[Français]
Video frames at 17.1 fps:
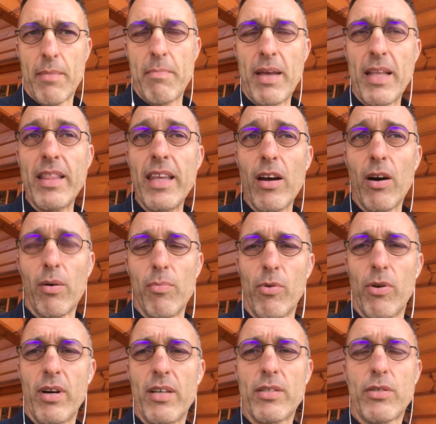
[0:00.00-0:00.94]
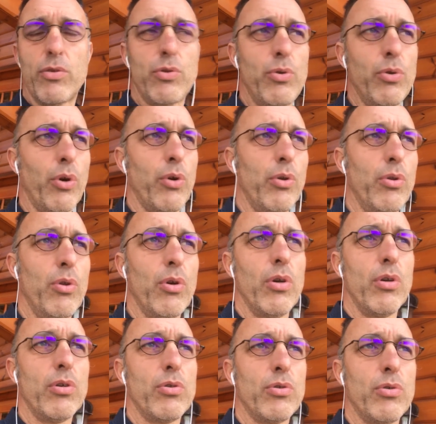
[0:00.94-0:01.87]
Mais néanmoins, sur,
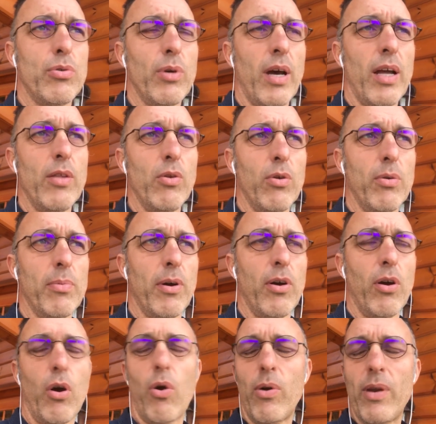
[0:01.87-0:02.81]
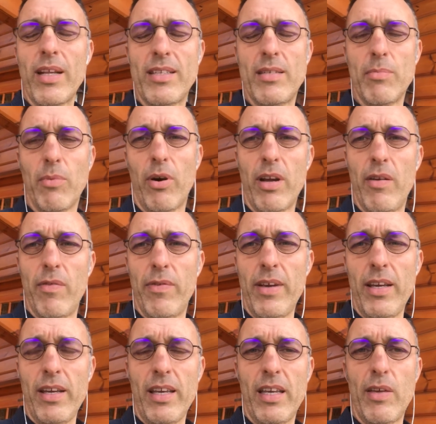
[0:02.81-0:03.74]
une, sur un nombre relativement
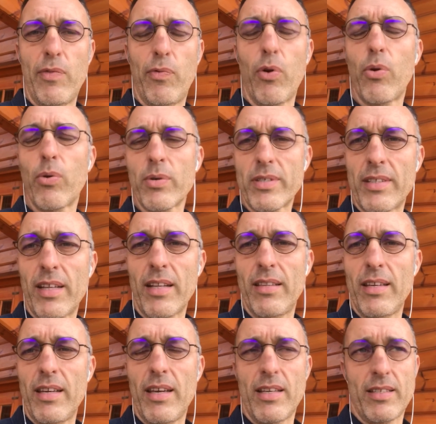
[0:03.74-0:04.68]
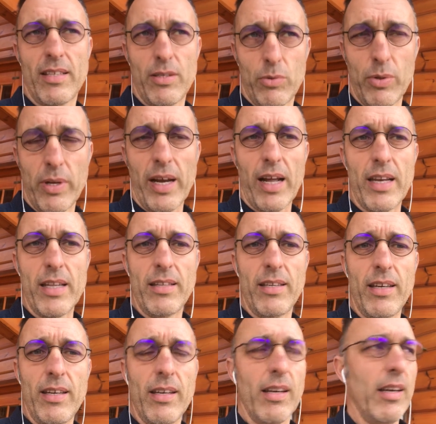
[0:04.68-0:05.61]
élevé, il faut constater, et c'est une
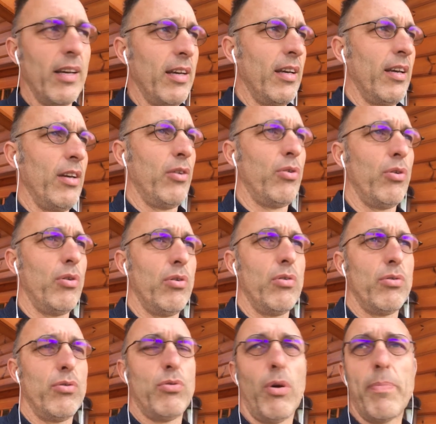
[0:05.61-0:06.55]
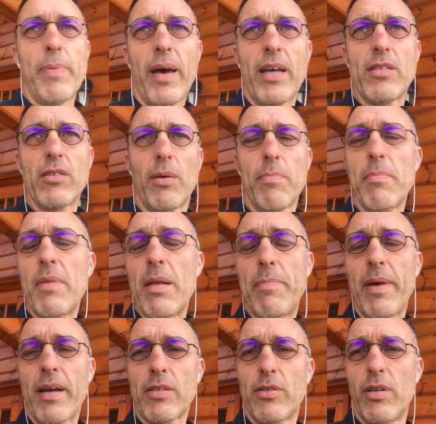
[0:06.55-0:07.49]
réalité, que sur par exemple 1000
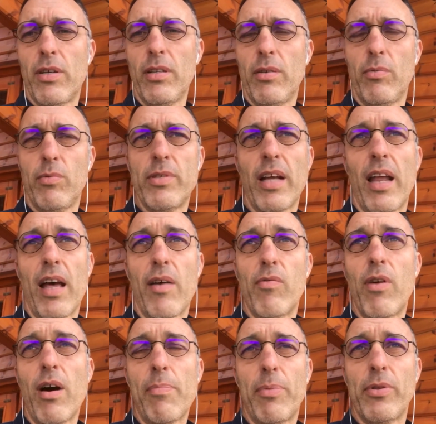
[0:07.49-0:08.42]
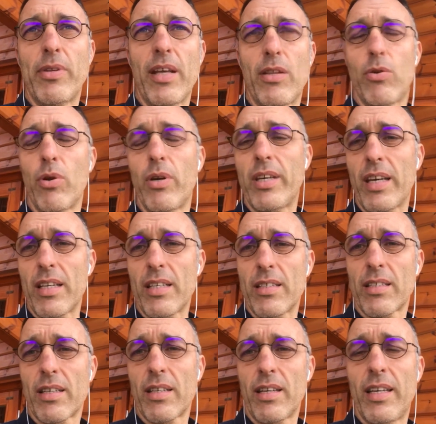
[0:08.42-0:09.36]
personnes, vous allez avoir peut-être que
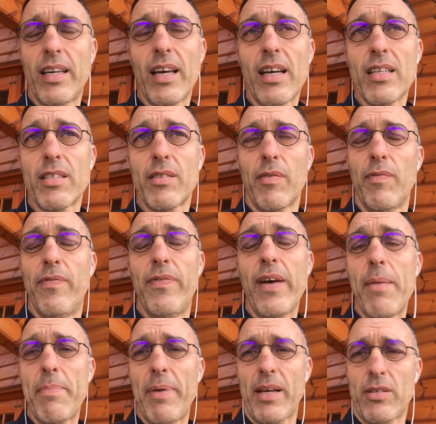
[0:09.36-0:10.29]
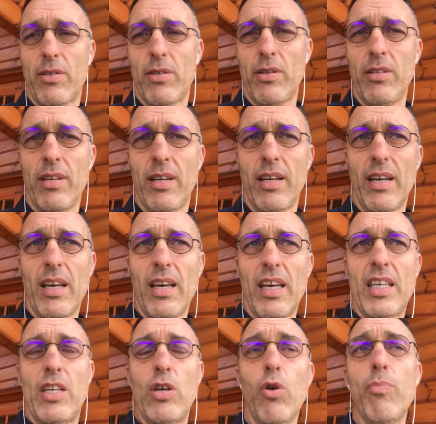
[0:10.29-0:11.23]
15, 15, 20 personnes
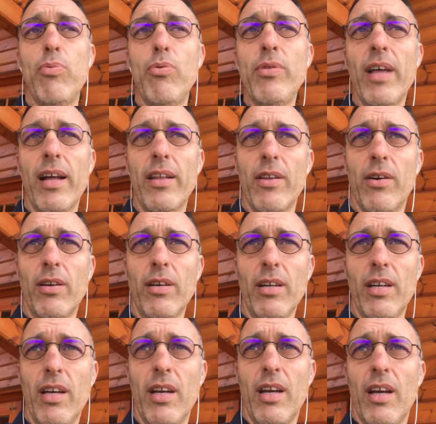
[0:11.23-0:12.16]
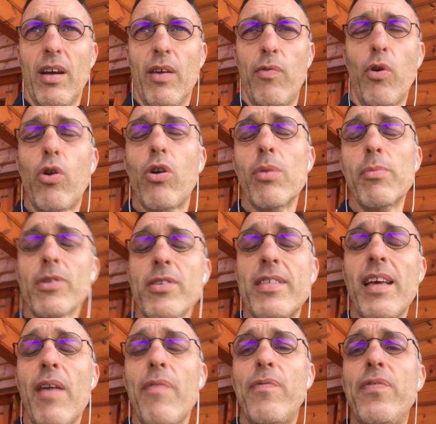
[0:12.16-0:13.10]
qui, au bout d'un an, vont
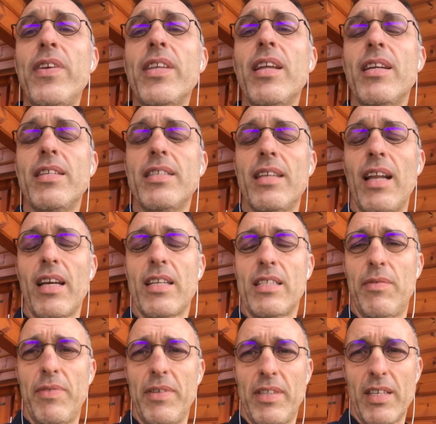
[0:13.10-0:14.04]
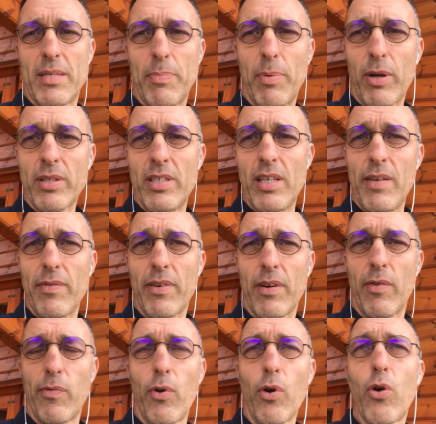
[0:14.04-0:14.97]
commencer à fidéliser l'activité sportive,
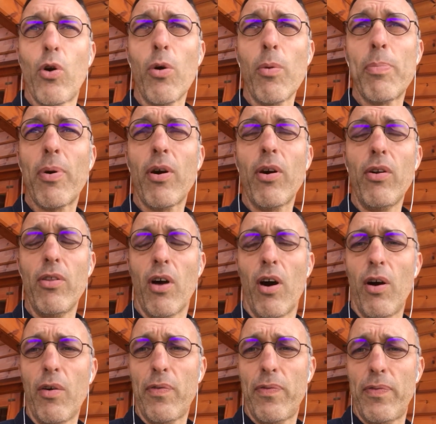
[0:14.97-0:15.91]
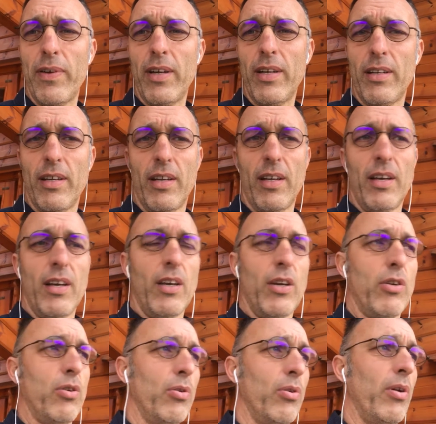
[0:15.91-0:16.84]
vont comprendre enfin
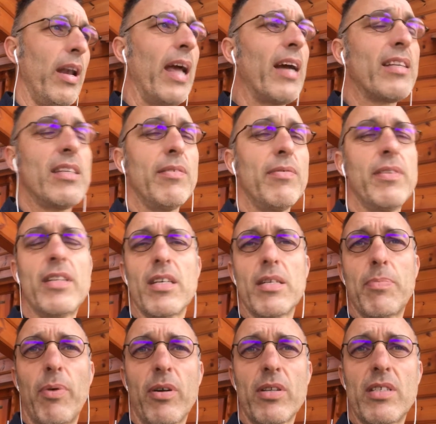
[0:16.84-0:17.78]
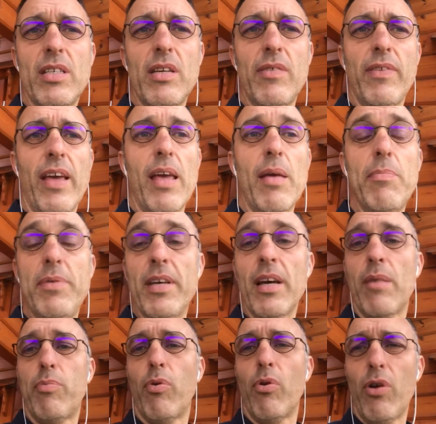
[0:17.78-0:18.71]
que l'activité sportive est
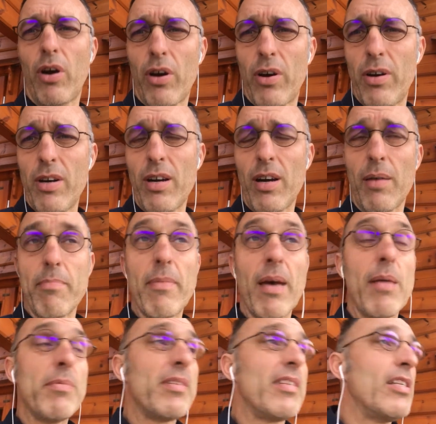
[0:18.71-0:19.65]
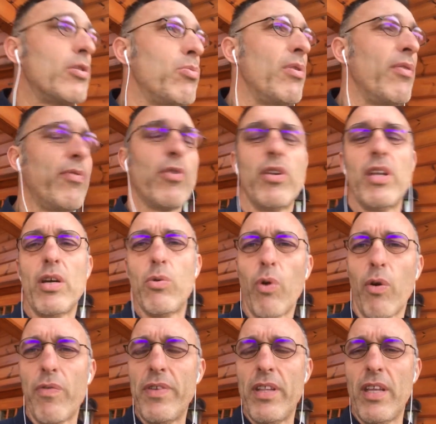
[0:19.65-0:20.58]
bien pour leur corps, même s'ils suivent que des
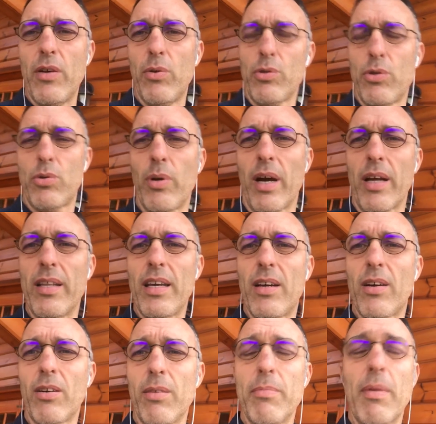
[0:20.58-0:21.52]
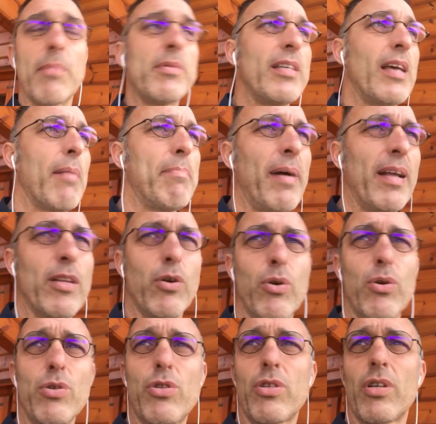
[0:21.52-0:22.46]
cours vidéo sur un écran, même s'il n'y a pas de
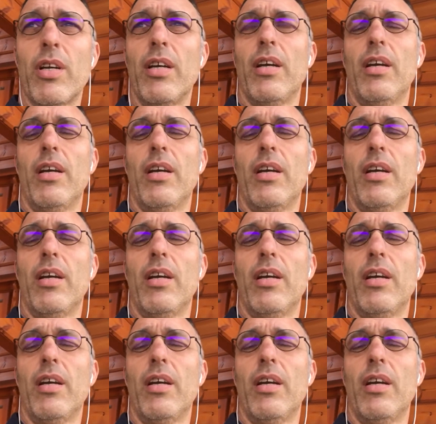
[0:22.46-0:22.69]
coach,